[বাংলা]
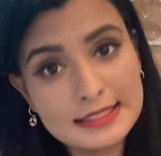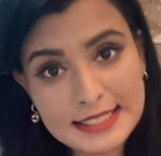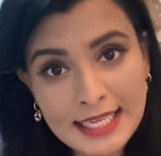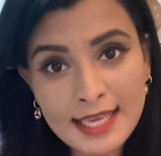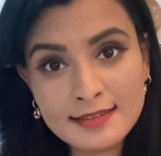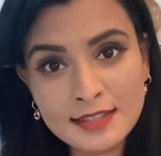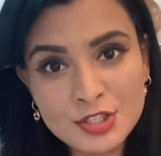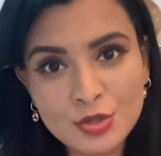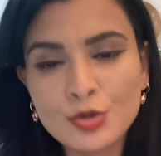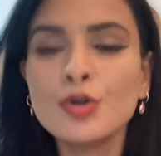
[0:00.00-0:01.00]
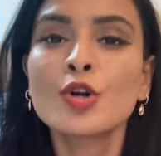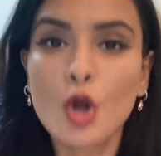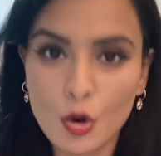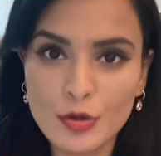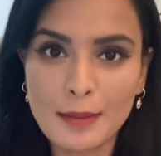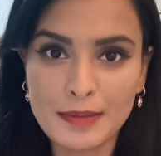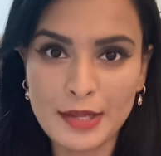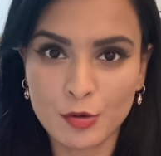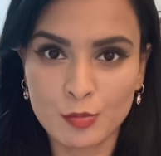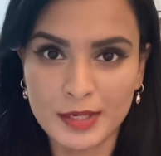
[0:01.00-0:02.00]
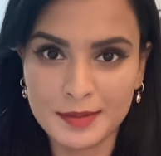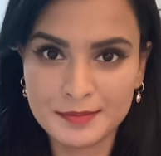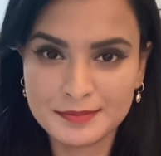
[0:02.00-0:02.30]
জিকেএস এর জন্য কখন অ্যাপ্লাই করবেন